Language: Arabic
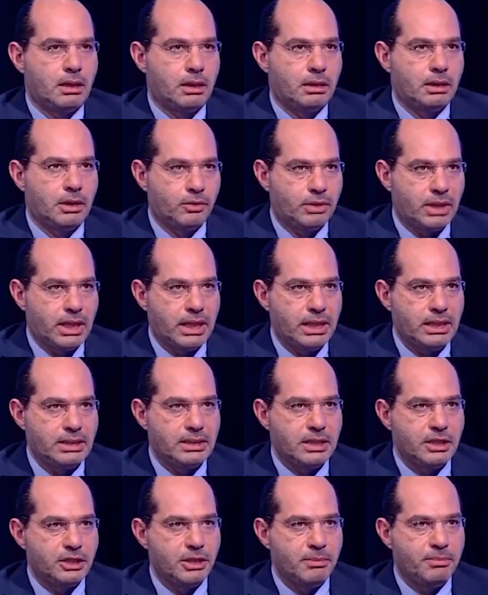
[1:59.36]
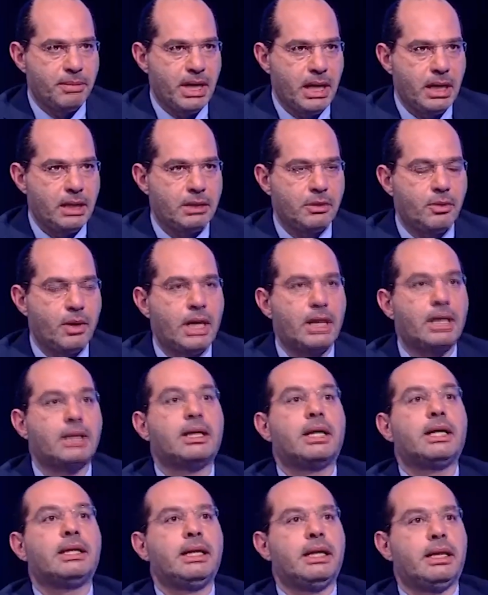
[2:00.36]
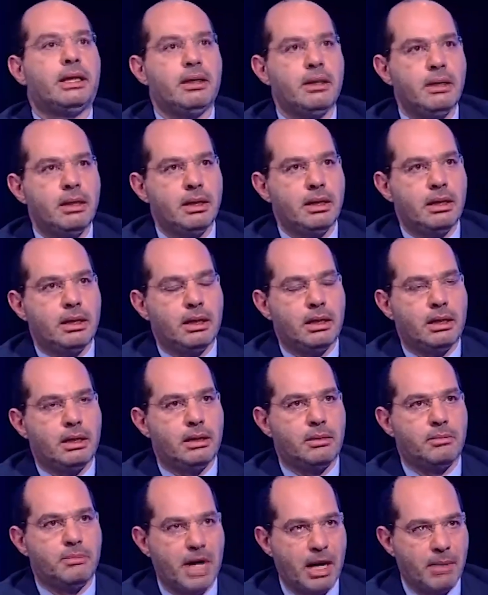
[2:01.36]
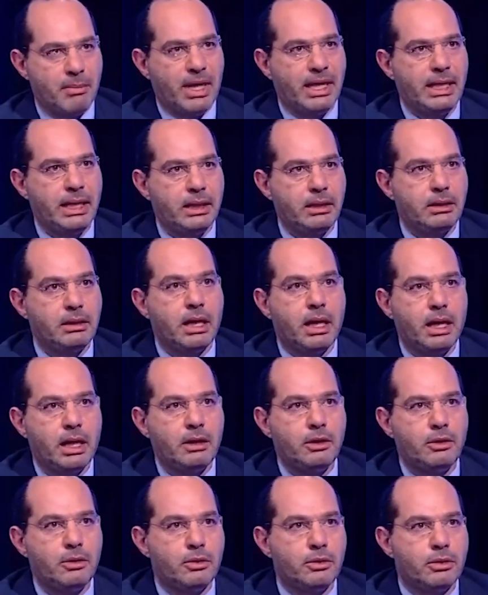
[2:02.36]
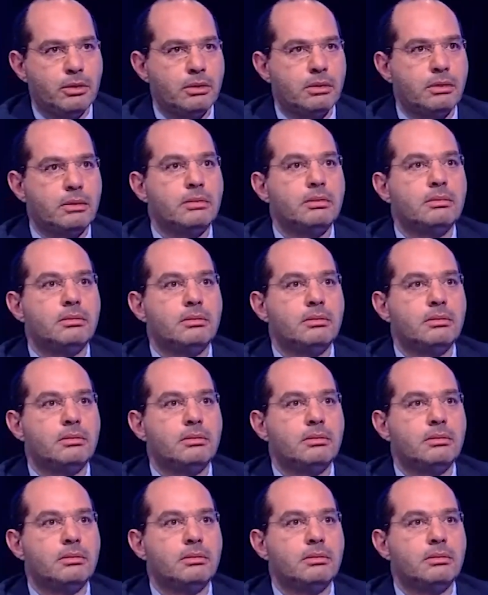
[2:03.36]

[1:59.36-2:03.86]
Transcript: دولة الرئيس نجيب مئاتي وعرض عليه المعملين قال له